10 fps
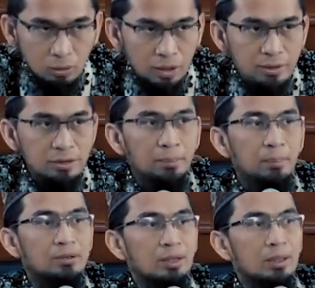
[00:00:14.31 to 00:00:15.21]
Orang yang
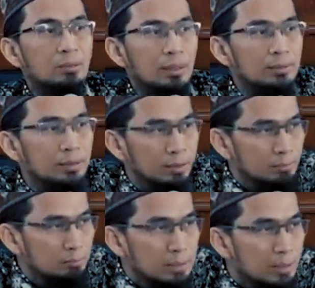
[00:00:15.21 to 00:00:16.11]
belajar Al-Quran dengan
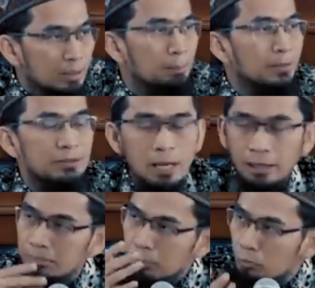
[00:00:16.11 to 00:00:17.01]
benar pasti
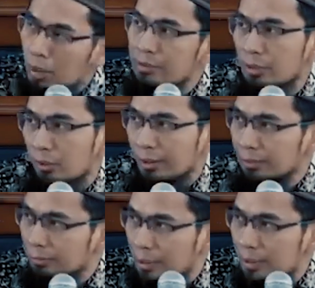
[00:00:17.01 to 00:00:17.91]
akan berubah jadi
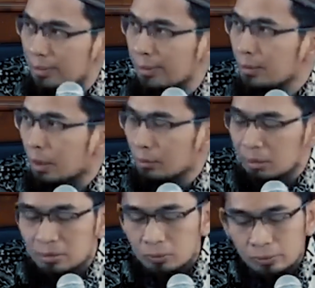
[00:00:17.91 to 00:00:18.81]
orang baik.
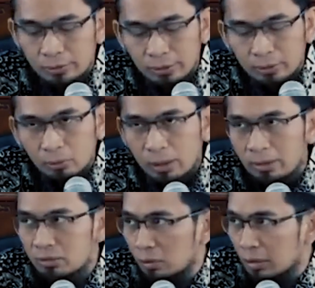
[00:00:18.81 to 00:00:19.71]
Allah turunkan
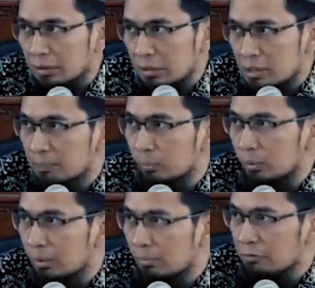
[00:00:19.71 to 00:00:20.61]
Quran surah
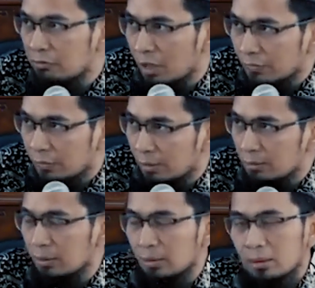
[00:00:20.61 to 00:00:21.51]
ke-35 Fatir
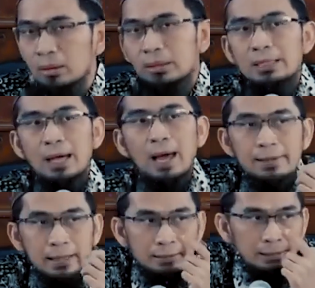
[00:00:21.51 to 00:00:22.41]
di
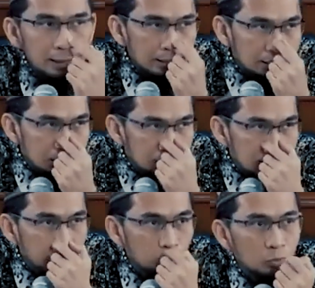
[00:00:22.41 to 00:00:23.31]
ayat yang
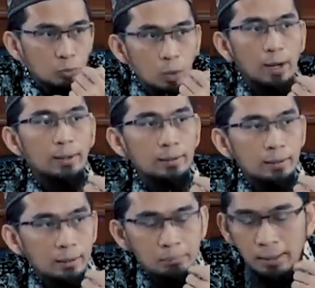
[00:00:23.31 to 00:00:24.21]
ke-32
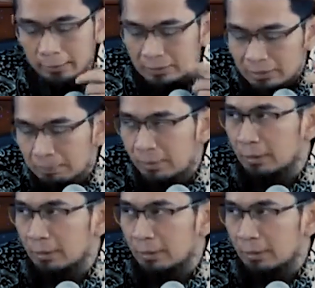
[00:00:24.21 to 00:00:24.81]
bahkan sampai